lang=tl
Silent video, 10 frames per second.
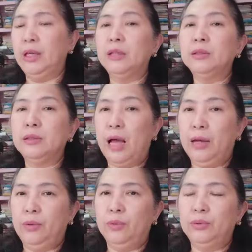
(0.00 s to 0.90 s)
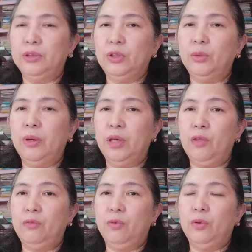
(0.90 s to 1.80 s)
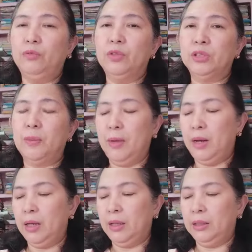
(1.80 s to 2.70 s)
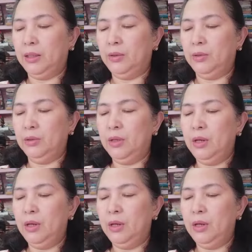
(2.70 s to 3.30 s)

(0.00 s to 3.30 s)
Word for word: And tayo kung sino ba yung involved dun sa miracle na yon.